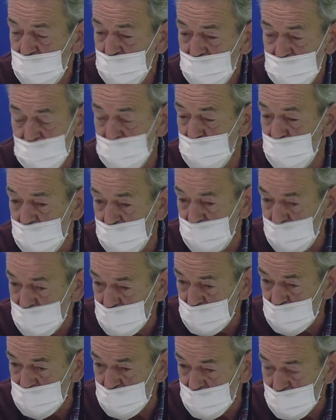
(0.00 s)
tanto de
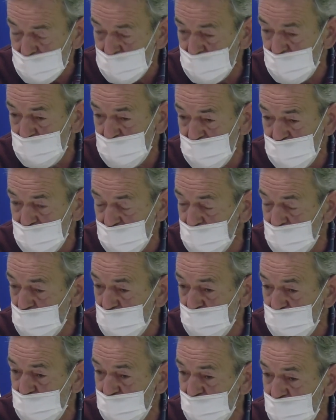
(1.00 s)
Benito Serrano, del presidente,
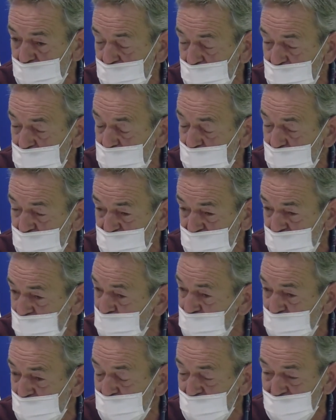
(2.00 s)
como de la
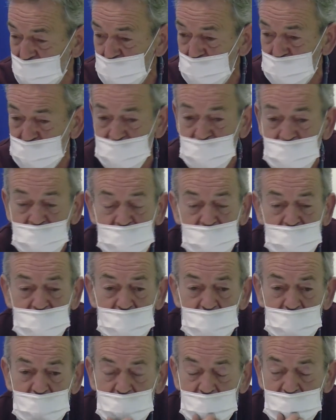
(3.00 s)
vicepresidenta María José.
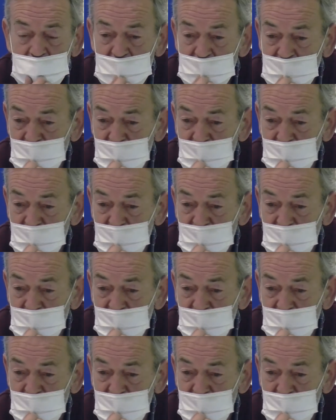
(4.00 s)
Y